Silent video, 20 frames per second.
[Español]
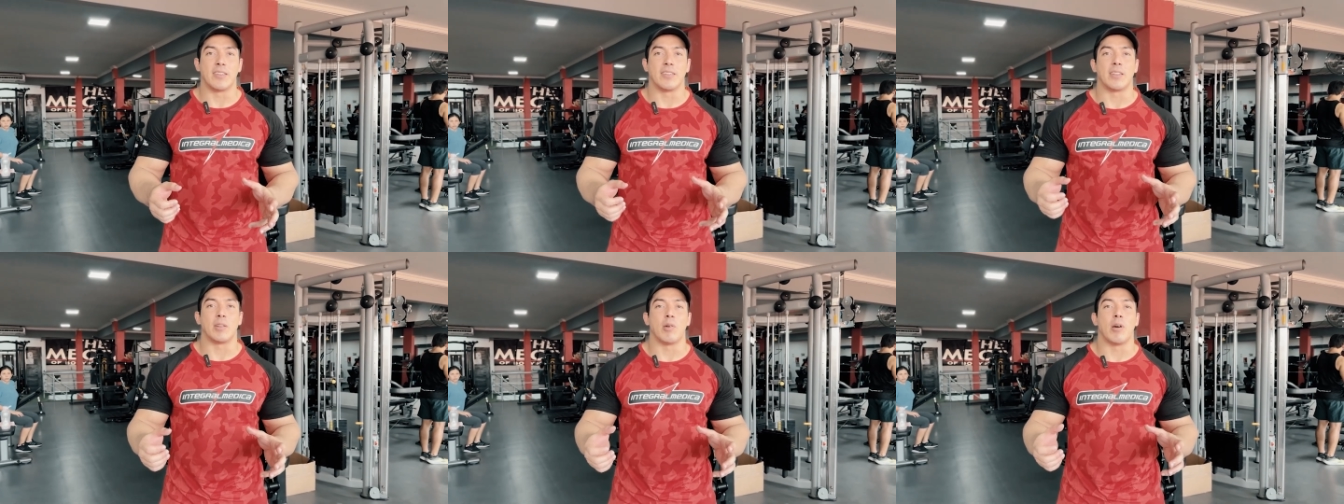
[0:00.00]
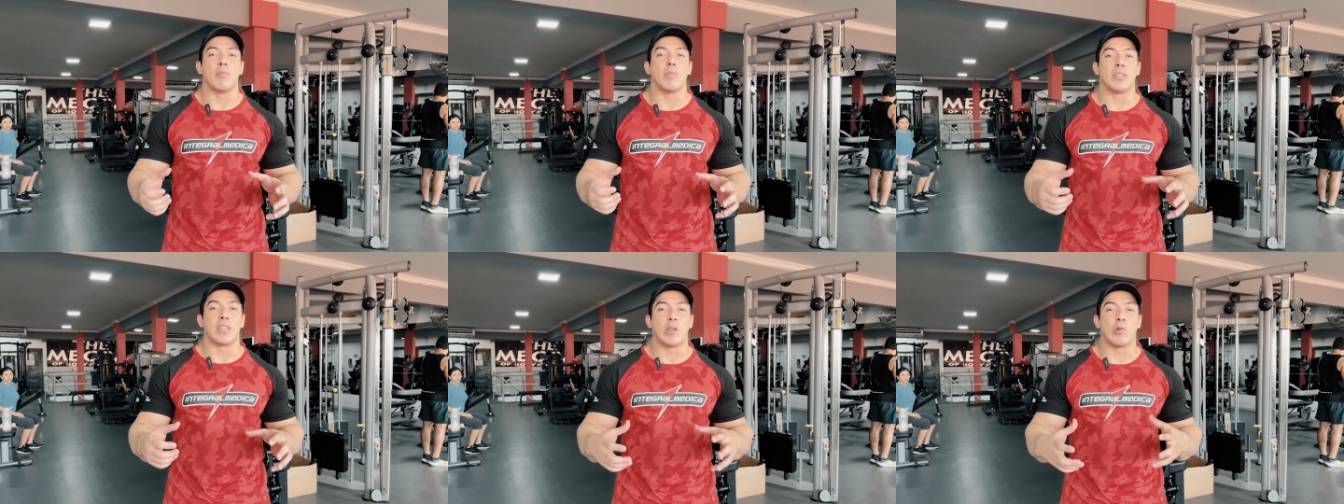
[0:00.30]
Si se
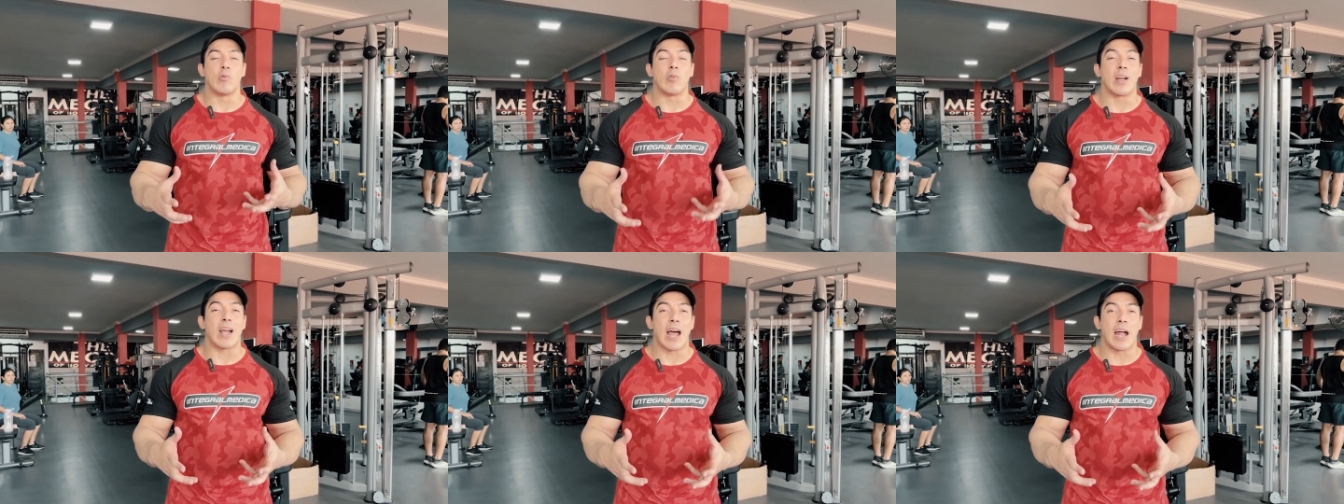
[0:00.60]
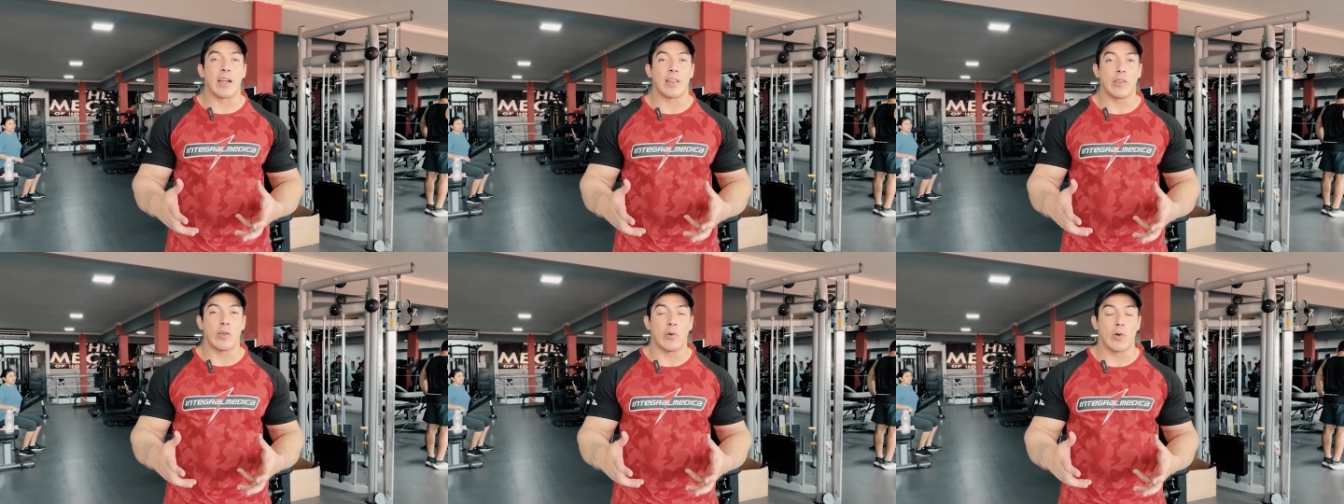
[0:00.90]
va a meter un
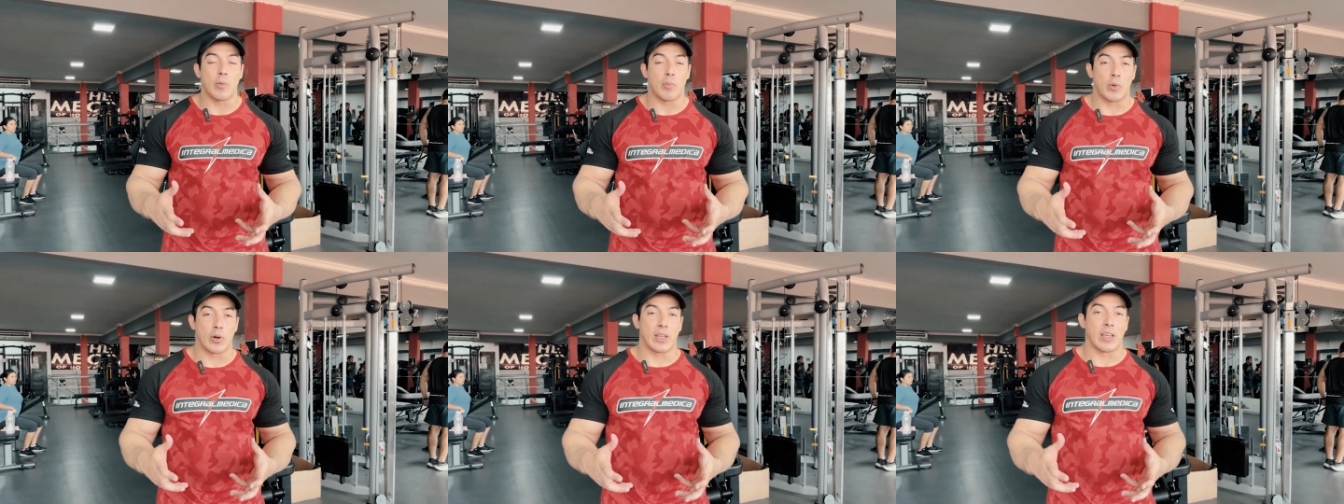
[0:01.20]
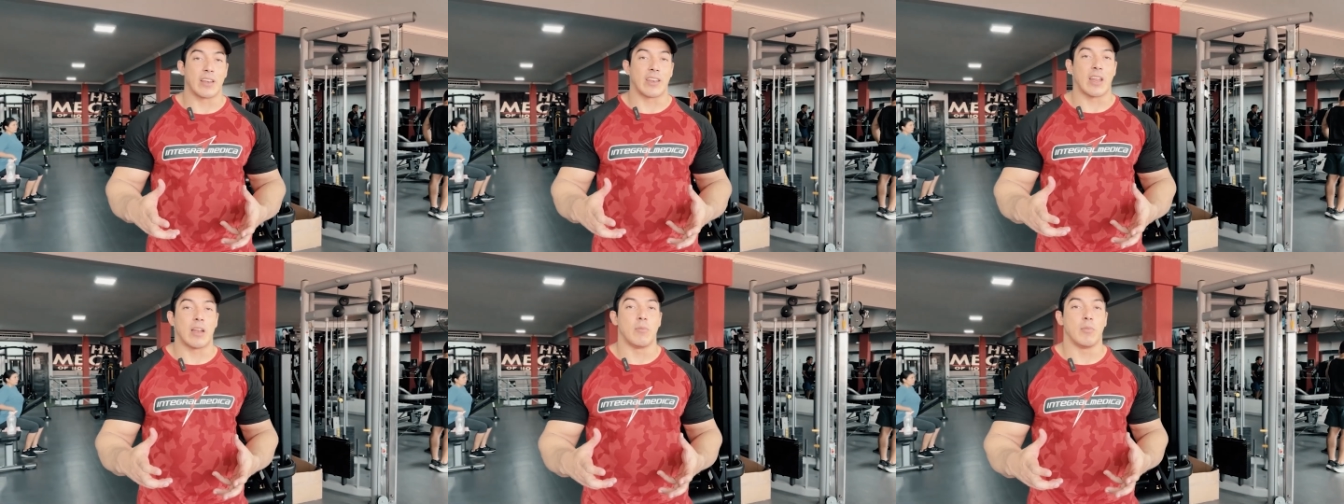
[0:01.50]
cardio es
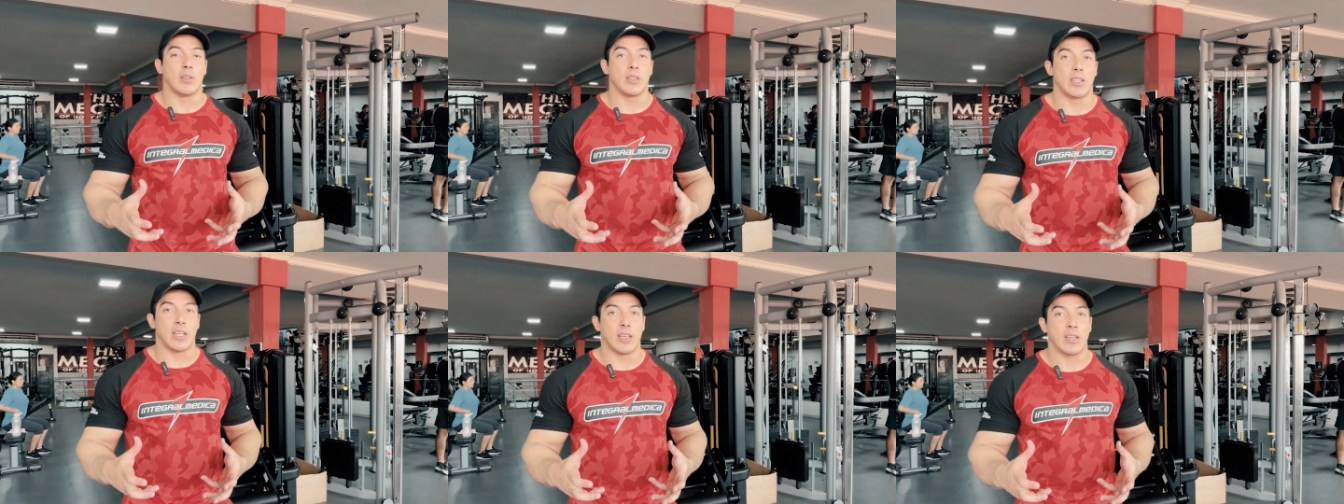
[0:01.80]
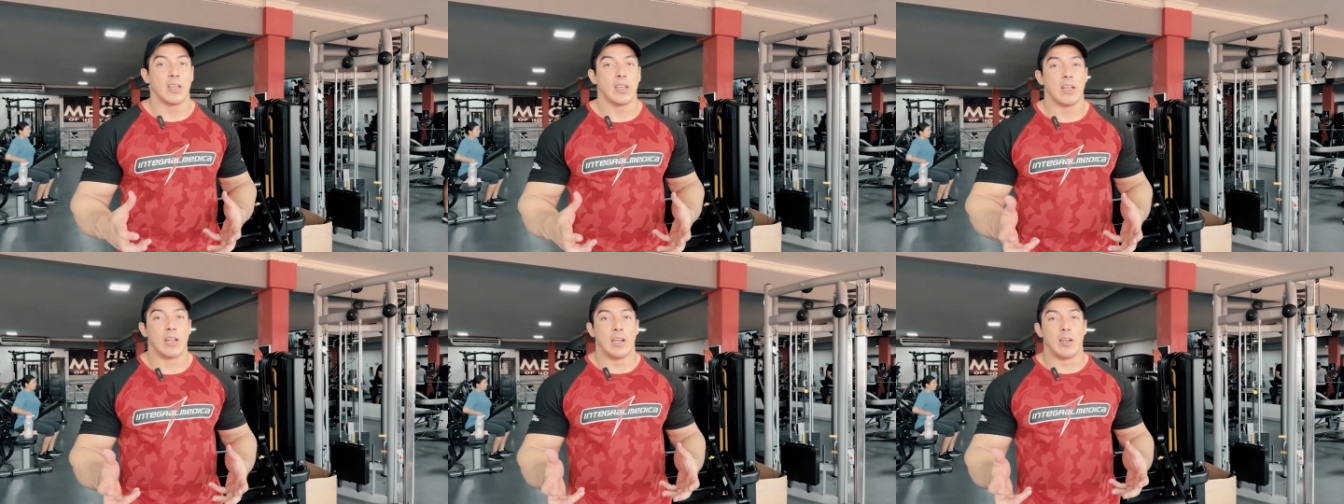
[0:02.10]
porque
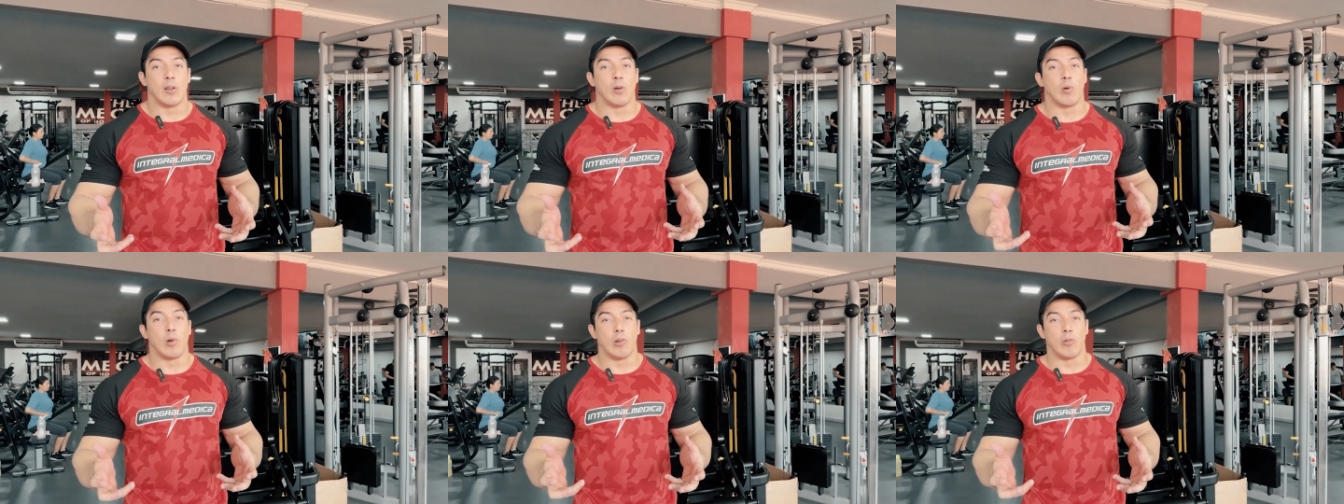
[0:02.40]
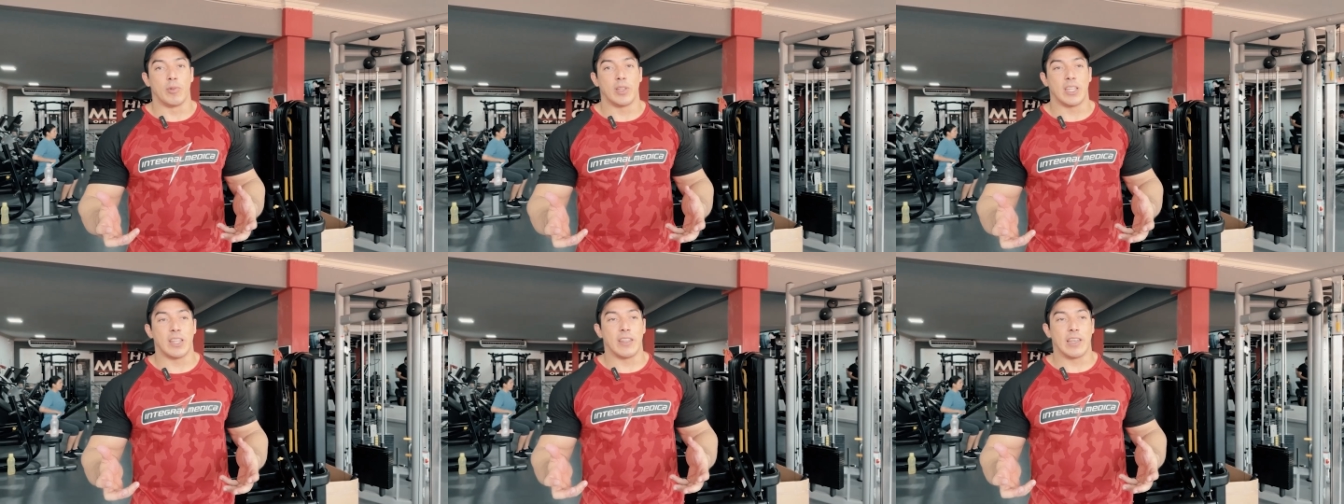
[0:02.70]
realmente los
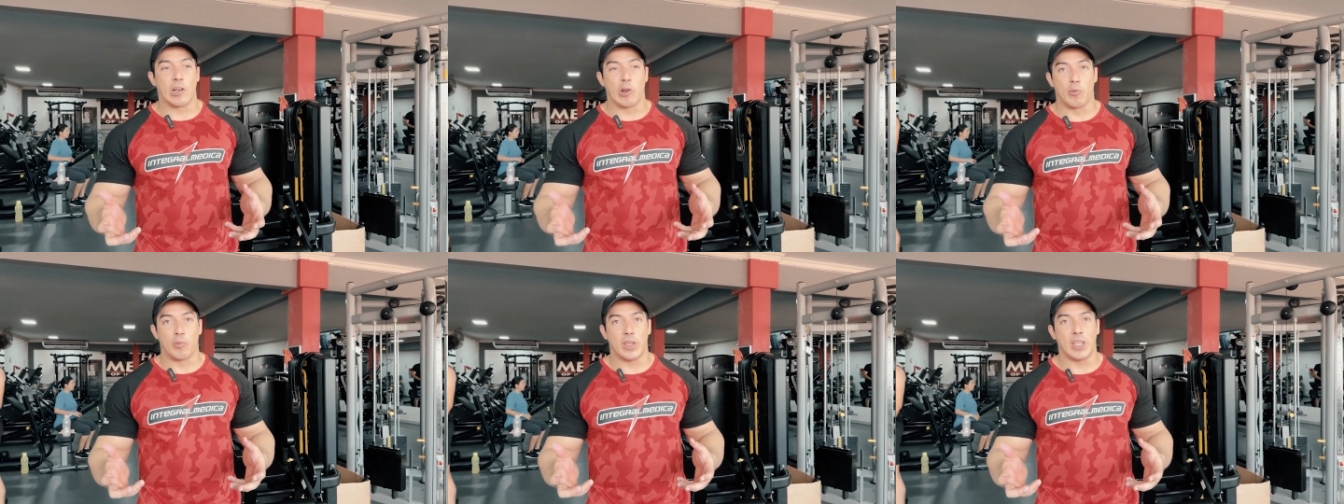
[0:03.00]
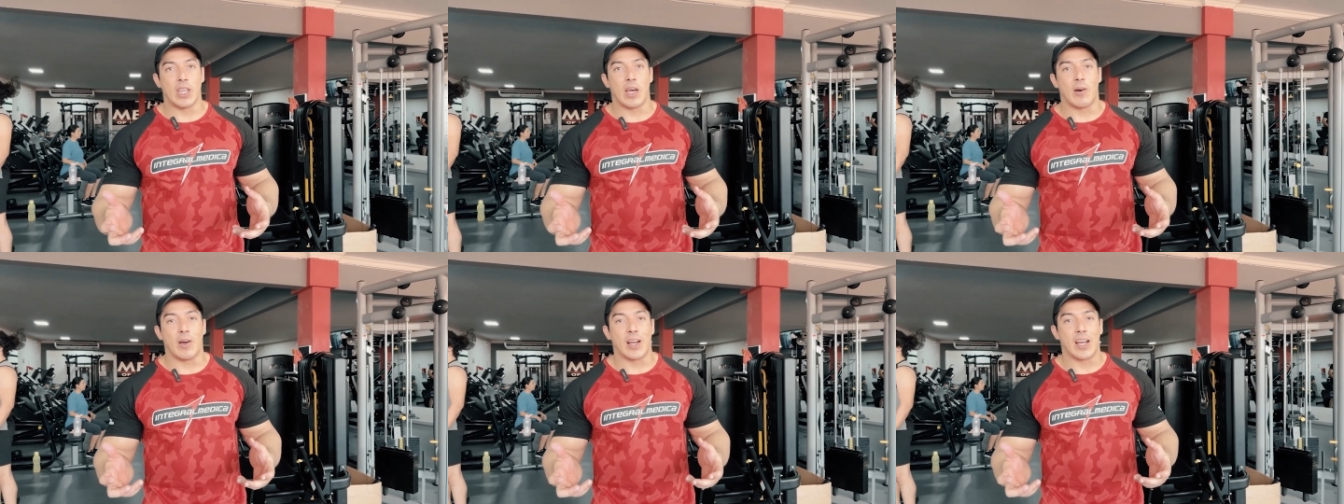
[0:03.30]
volúmenes de
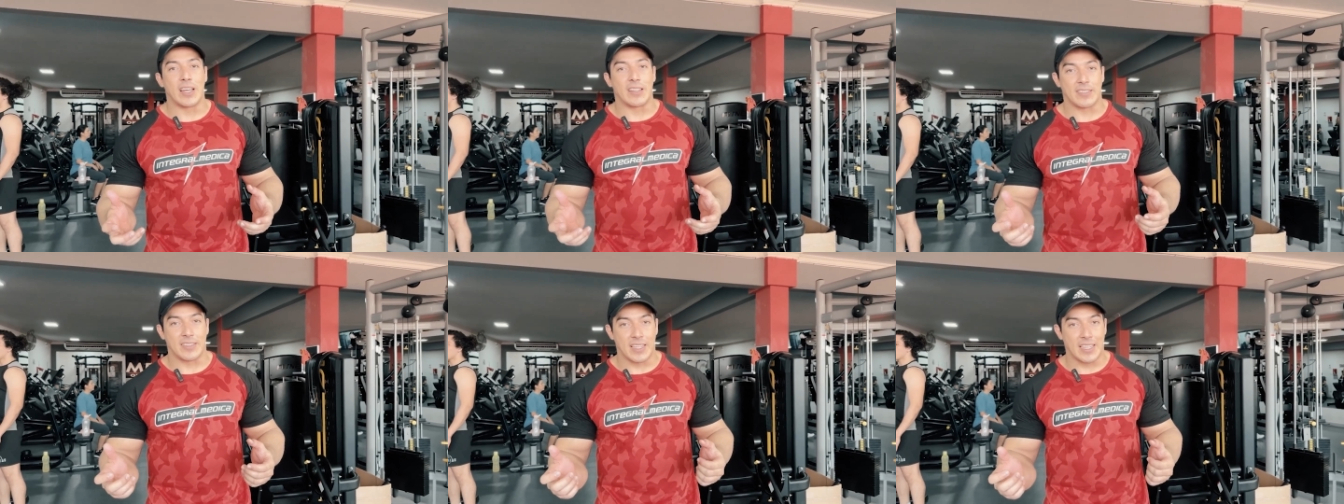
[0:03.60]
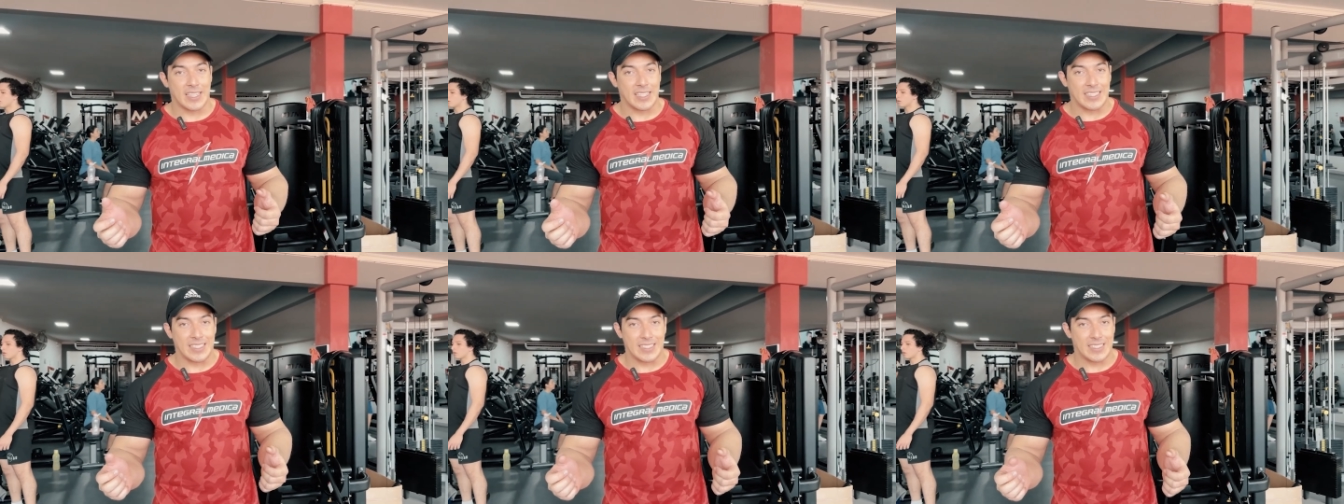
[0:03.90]
comida van a
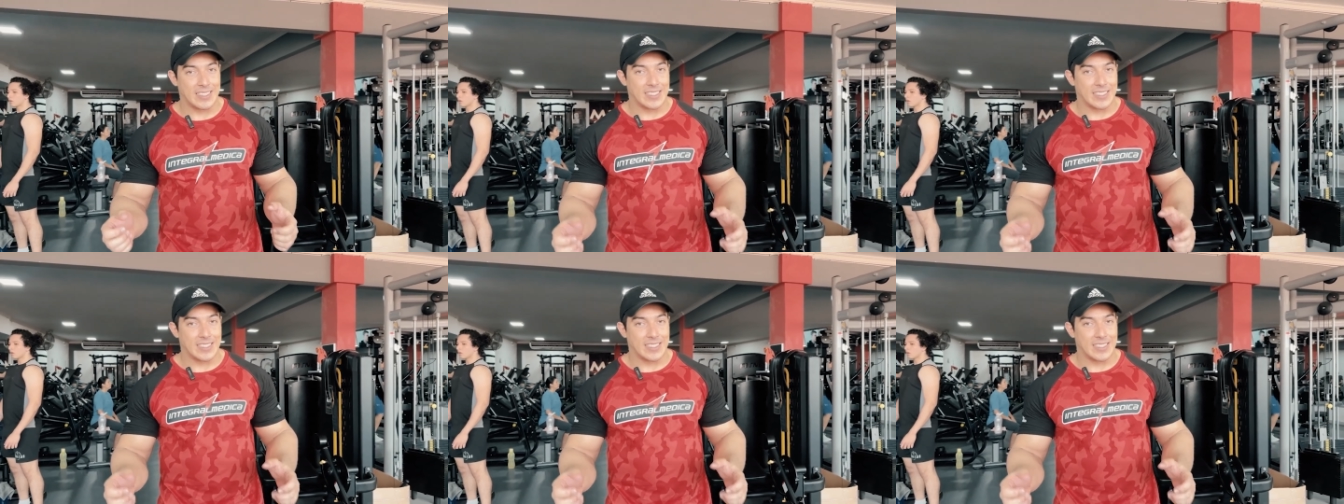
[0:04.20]
ser